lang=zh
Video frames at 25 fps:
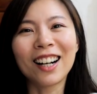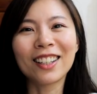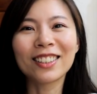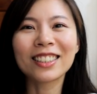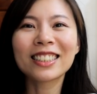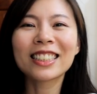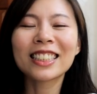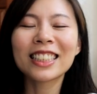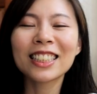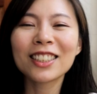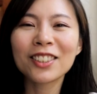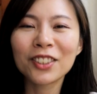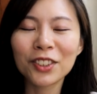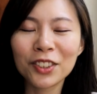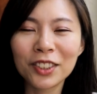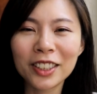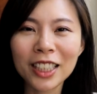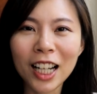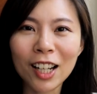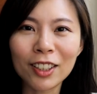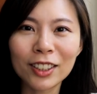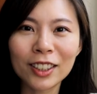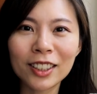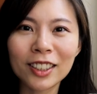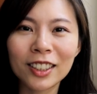好，进去
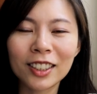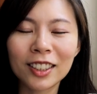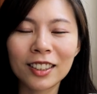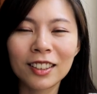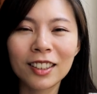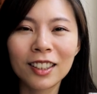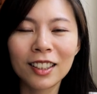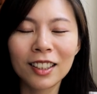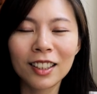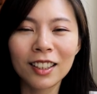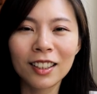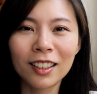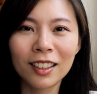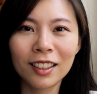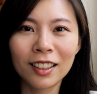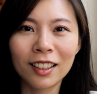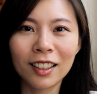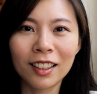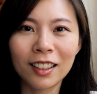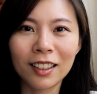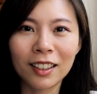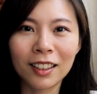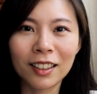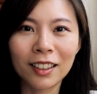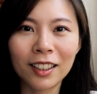教室，
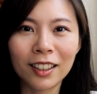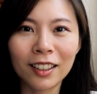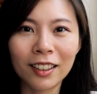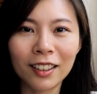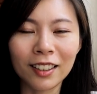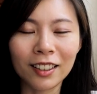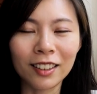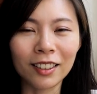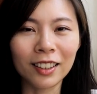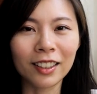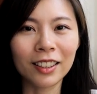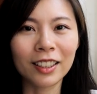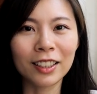呃，